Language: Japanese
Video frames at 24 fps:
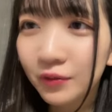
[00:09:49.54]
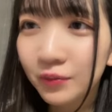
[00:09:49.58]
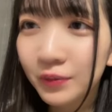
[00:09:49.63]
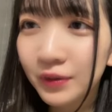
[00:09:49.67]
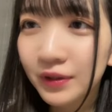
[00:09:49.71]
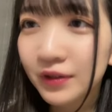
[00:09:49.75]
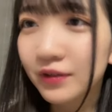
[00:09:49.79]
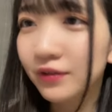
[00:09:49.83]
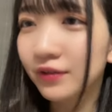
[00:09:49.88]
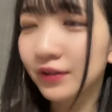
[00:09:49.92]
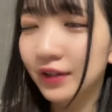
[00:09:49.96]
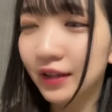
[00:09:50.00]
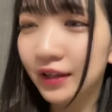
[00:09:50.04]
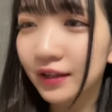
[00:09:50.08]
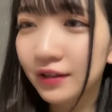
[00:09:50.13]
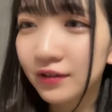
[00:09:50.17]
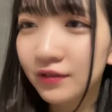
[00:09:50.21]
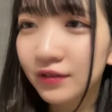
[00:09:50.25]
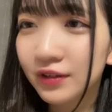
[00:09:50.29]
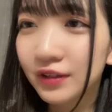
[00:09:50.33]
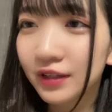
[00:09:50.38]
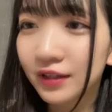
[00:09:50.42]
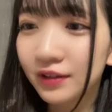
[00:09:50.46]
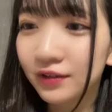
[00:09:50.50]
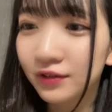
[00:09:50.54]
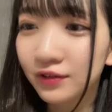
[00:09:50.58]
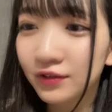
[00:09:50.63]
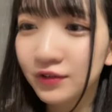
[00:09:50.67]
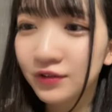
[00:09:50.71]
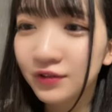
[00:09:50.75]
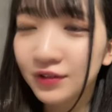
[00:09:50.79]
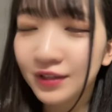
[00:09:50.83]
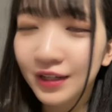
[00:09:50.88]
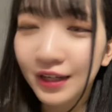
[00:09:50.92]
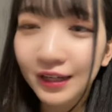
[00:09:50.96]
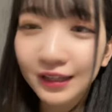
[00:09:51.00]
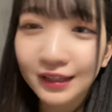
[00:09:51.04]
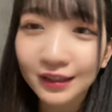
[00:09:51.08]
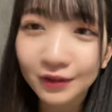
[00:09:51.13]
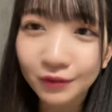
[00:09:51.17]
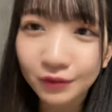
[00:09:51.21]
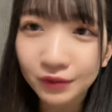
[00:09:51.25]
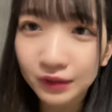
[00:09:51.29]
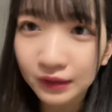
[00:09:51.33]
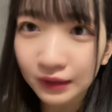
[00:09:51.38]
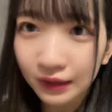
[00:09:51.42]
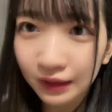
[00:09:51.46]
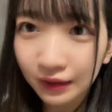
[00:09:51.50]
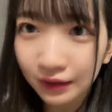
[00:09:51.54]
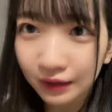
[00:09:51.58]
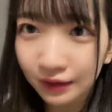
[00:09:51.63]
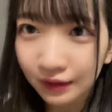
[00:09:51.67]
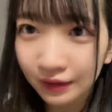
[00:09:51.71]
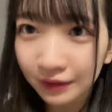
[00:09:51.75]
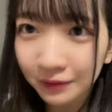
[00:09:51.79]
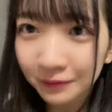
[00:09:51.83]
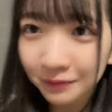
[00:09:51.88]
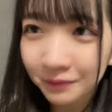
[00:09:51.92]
困るよねゆあにゃんと一緒に会いに来れないから